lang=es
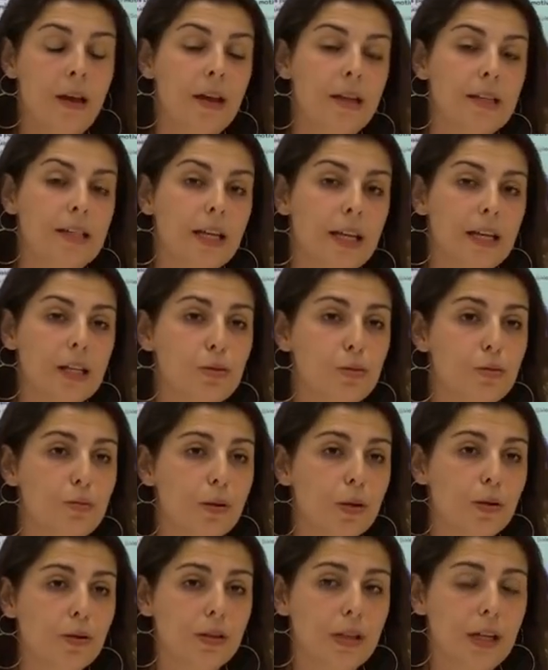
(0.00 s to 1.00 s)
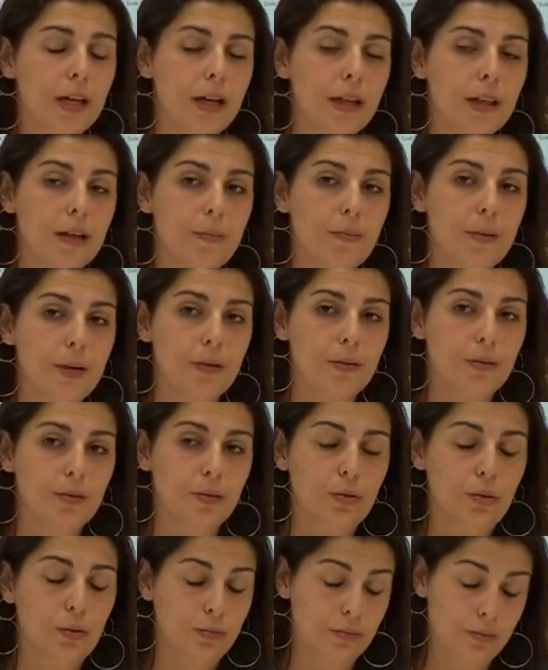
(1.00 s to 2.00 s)
Sé que es un poco tarde,
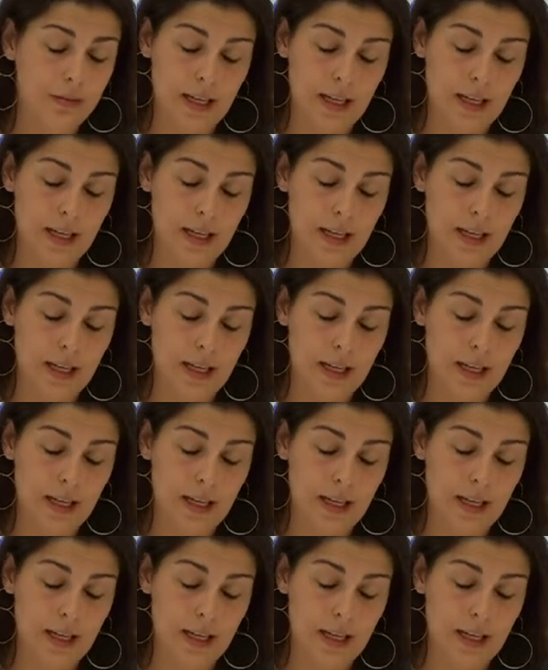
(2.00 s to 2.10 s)
pero